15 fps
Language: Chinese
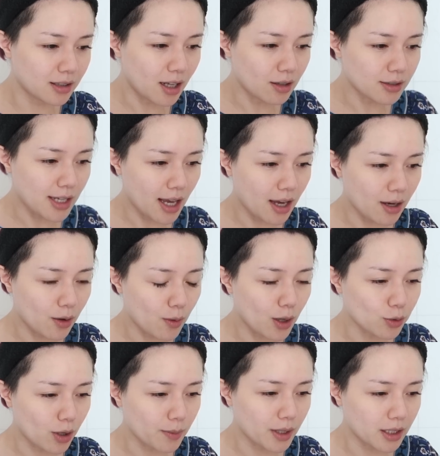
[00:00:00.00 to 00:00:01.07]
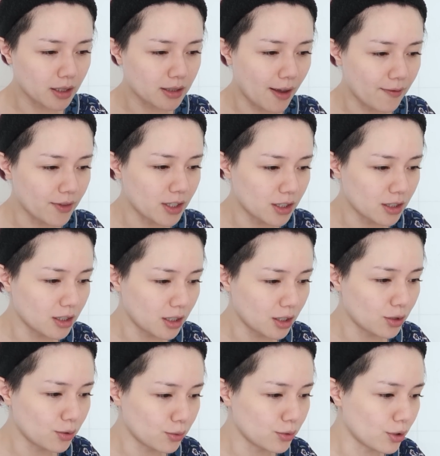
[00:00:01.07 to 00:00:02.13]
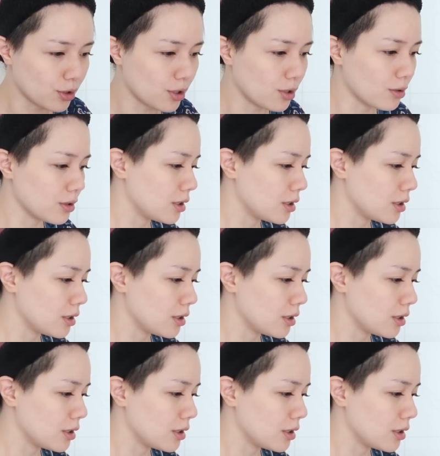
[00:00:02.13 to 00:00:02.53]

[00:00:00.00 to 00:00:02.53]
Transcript: 倒在化妆棉的三分之一处就够